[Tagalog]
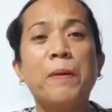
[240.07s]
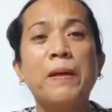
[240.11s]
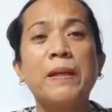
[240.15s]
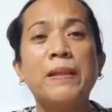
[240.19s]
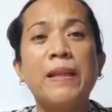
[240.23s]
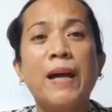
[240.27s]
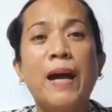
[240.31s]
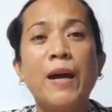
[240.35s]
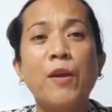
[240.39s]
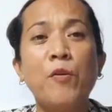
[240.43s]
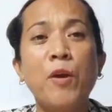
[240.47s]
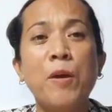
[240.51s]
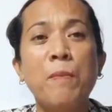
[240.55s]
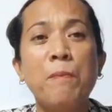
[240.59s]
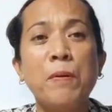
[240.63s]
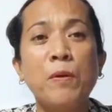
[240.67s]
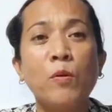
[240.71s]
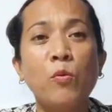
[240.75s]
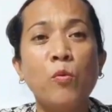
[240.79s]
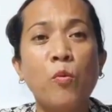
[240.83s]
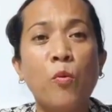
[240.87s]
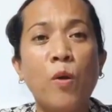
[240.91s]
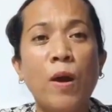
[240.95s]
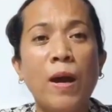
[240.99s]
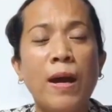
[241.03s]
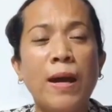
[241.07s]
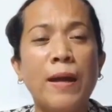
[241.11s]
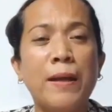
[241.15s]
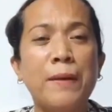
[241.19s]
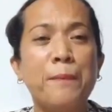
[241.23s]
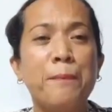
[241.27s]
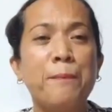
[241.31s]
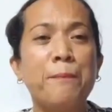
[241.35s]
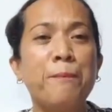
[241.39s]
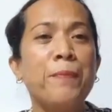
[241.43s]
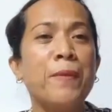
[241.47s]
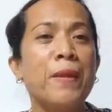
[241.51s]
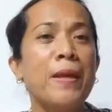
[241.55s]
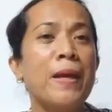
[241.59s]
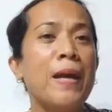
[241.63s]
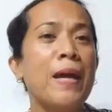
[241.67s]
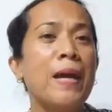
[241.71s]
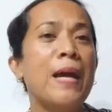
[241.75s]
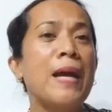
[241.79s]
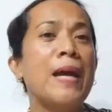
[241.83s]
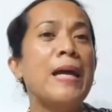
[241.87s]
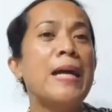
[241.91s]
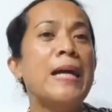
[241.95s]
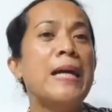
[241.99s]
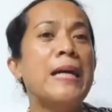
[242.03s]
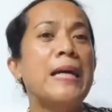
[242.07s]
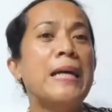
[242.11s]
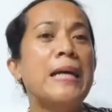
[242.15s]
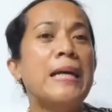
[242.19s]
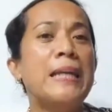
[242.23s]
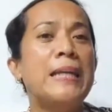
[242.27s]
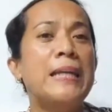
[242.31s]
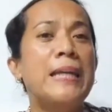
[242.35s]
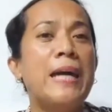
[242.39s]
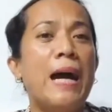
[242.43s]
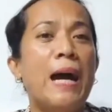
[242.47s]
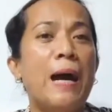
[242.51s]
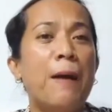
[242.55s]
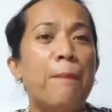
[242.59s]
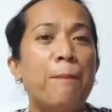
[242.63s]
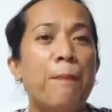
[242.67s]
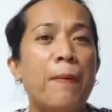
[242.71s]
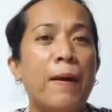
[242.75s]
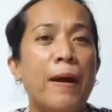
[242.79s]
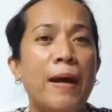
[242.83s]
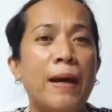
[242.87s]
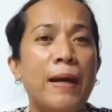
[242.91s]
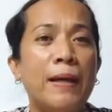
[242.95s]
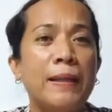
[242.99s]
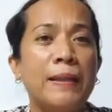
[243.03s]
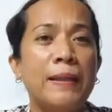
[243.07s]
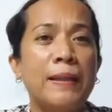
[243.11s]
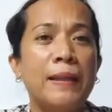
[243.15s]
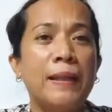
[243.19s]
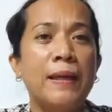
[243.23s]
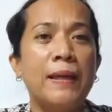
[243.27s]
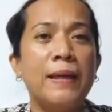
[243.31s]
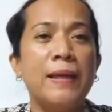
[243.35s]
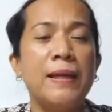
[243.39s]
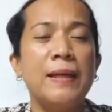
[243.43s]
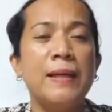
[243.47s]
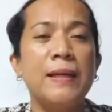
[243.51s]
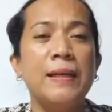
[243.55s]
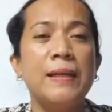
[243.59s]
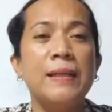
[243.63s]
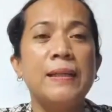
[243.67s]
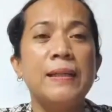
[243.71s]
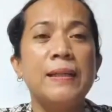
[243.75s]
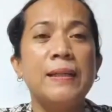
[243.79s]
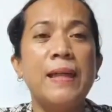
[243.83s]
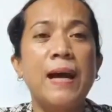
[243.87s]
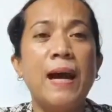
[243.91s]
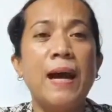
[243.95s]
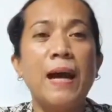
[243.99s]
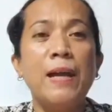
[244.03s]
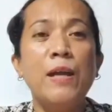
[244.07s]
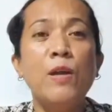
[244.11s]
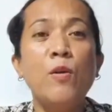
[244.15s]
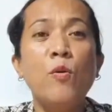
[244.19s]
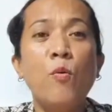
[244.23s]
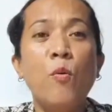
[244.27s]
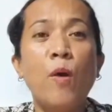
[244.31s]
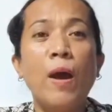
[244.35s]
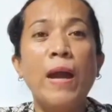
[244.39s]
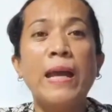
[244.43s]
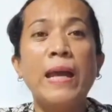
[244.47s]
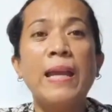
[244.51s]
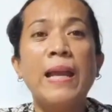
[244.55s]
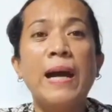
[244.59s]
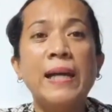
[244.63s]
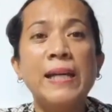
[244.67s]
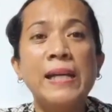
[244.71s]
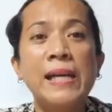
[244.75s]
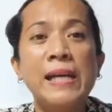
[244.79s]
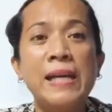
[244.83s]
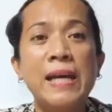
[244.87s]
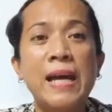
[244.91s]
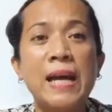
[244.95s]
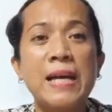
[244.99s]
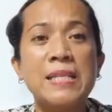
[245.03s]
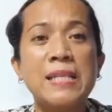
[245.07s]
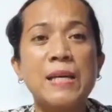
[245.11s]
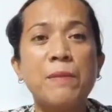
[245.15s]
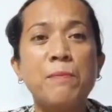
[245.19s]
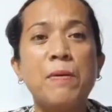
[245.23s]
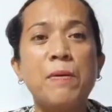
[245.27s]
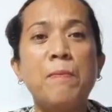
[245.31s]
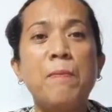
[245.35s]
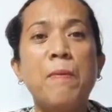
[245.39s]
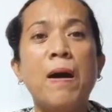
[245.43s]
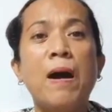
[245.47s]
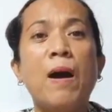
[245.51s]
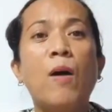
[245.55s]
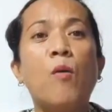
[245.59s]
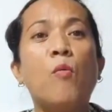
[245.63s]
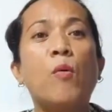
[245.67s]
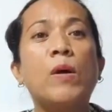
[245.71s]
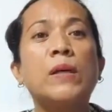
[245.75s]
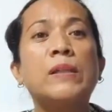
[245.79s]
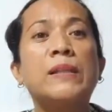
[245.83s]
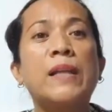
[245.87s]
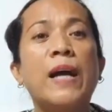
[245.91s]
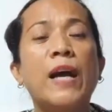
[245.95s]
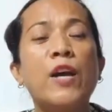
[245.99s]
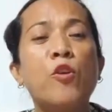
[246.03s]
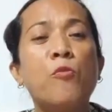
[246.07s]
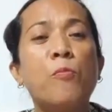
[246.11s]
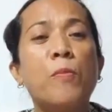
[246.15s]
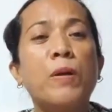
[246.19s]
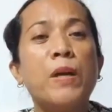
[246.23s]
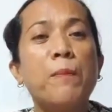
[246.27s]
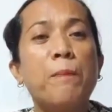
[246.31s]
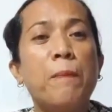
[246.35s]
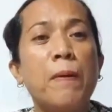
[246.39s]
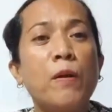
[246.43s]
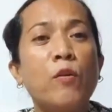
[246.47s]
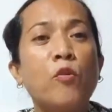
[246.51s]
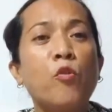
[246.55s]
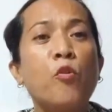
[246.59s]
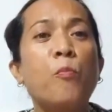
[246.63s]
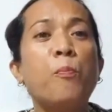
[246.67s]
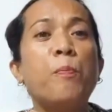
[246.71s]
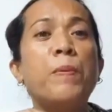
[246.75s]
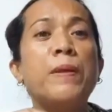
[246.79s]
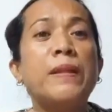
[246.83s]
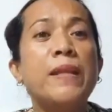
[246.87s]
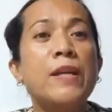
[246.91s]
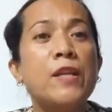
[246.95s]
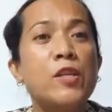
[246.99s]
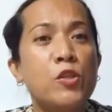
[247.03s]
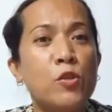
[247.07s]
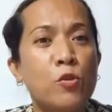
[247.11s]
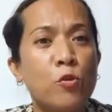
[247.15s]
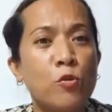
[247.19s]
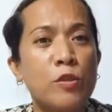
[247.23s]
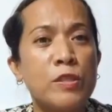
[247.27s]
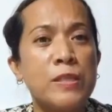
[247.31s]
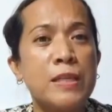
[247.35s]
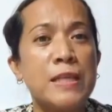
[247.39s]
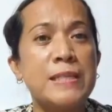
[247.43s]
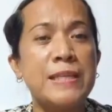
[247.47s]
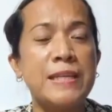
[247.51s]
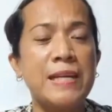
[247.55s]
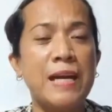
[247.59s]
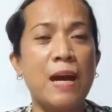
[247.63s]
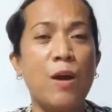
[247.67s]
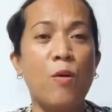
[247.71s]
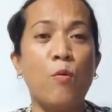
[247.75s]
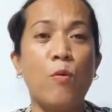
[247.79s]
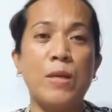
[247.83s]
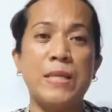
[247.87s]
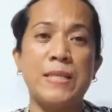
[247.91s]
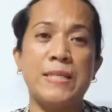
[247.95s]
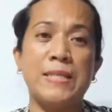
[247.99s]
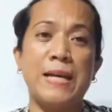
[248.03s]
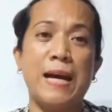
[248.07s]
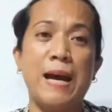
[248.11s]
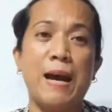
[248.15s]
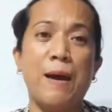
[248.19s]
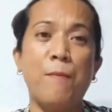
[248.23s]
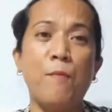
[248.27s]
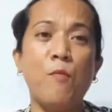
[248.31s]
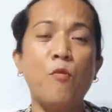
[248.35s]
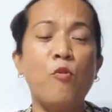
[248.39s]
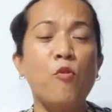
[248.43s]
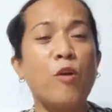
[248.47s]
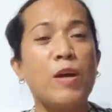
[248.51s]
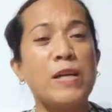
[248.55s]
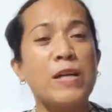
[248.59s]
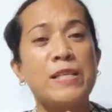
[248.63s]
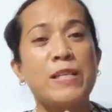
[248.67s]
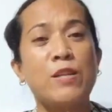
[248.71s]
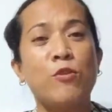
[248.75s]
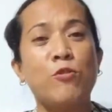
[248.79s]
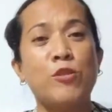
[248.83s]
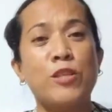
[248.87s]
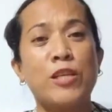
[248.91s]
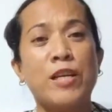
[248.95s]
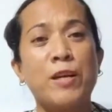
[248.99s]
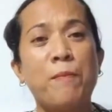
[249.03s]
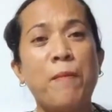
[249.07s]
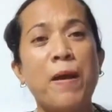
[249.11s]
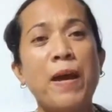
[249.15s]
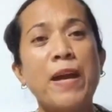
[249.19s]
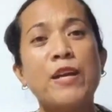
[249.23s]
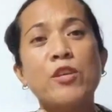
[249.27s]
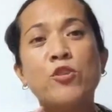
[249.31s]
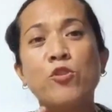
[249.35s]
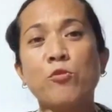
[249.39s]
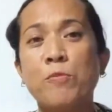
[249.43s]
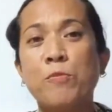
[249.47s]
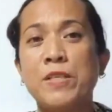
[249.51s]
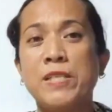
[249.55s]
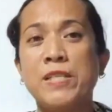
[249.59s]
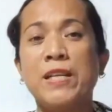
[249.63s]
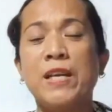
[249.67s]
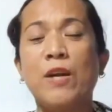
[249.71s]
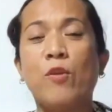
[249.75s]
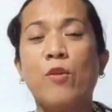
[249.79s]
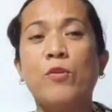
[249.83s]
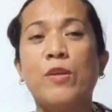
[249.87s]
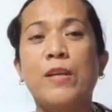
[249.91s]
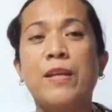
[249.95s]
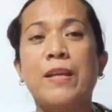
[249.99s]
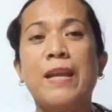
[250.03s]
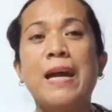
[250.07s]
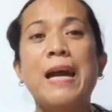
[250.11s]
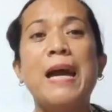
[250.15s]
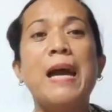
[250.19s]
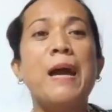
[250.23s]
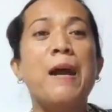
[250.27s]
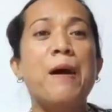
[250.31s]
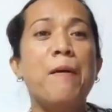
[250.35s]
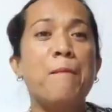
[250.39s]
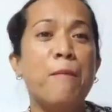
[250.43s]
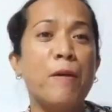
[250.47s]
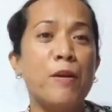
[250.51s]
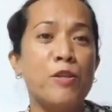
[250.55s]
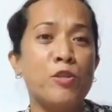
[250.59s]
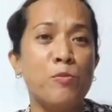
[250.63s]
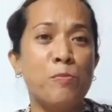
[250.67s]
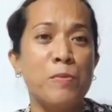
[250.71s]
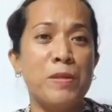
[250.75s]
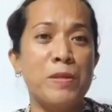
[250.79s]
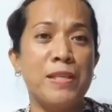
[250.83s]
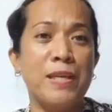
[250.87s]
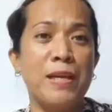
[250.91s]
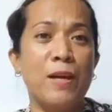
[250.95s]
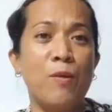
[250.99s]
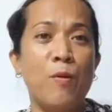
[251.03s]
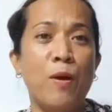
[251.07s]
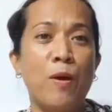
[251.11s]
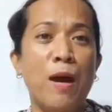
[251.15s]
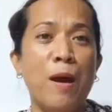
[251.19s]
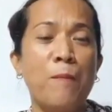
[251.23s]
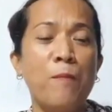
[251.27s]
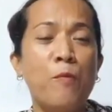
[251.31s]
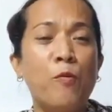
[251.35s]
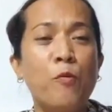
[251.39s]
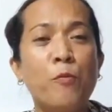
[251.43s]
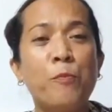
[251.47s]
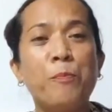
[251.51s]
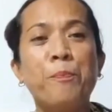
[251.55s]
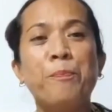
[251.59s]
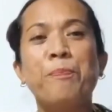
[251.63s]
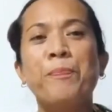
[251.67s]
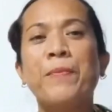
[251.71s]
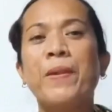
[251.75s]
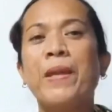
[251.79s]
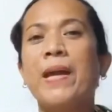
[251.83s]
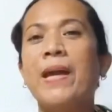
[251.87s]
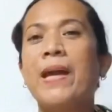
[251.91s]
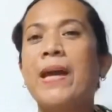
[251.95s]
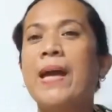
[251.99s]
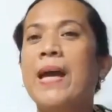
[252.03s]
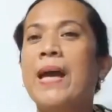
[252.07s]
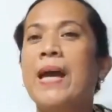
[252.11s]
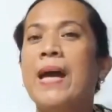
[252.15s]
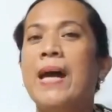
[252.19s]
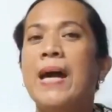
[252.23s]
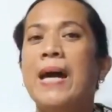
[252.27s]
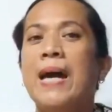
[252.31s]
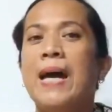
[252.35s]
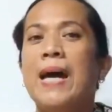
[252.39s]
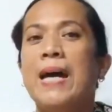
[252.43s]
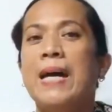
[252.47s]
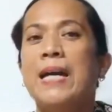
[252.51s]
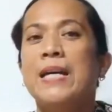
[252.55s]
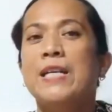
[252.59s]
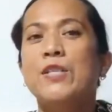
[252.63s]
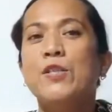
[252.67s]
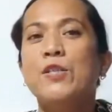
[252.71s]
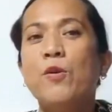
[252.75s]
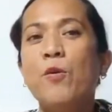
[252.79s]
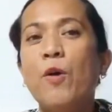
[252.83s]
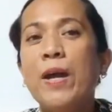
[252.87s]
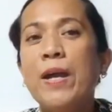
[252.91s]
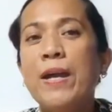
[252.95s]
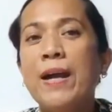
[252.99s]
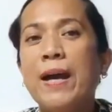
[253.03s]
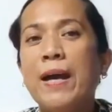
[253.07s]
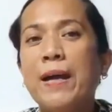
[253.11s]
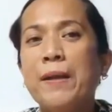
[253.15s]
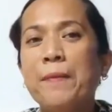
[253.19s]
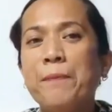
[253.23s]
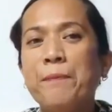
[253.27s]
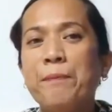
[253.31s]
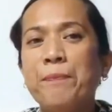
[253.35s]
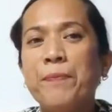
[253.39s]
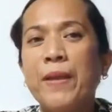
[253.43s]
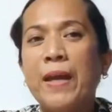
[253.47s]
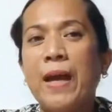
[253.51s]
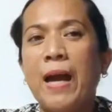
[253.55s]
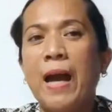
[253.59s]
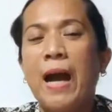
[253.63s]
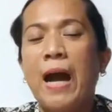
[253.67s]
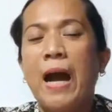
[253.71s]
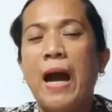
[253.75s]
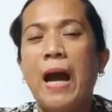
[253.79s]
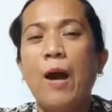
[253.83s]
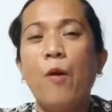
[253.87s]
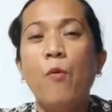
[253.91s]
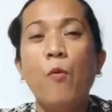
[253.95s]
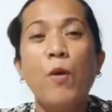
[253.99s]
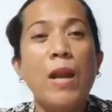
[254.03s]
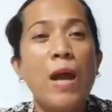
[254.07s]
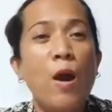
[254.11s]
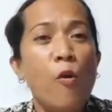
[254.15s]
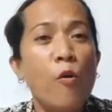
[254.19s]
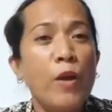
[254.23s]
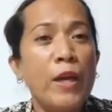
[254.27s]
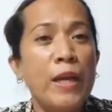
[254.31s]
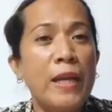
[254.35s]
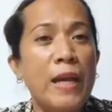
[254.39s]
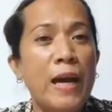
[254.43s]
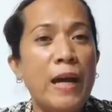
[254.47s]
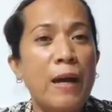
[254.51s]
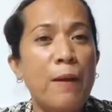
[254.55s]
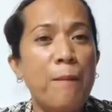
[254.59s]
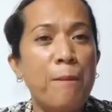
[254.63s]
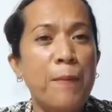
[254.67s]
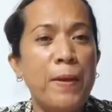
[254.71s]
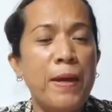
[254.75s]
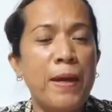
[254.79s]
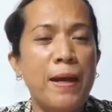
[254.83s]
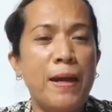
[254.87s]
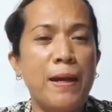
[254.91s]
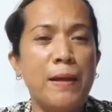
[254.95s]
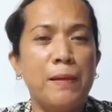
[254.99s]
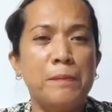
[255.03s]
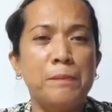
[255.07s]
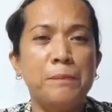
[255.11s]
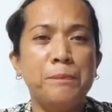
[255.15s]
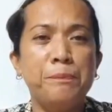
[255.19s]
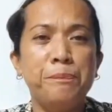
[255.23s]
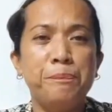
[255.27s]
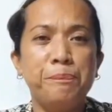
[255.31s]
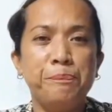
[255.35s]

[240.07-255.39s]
pag tayo ay baguhan. Dapat tayo ay laging nasa baba. Huwag tayo magipagkompetisyon sa sigawan sa amo. Kasi daw si kabayan sumisigaw din pag sumisigaw ang amo. So ayan, uh, wala akong kinakampihan